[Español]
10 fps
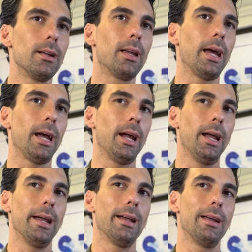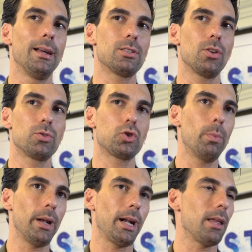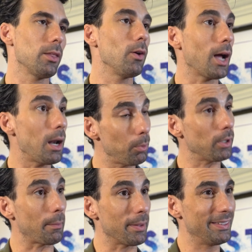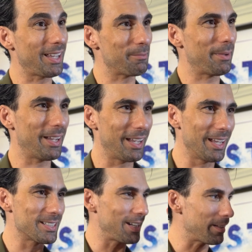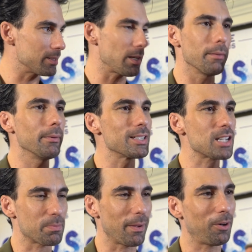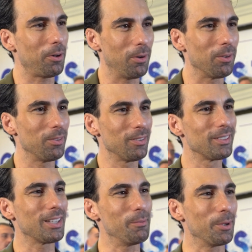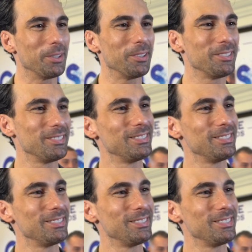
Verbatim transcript: que estoy súper agradecido a Carl por también darme ese, servirme de ese espejo tan bonito.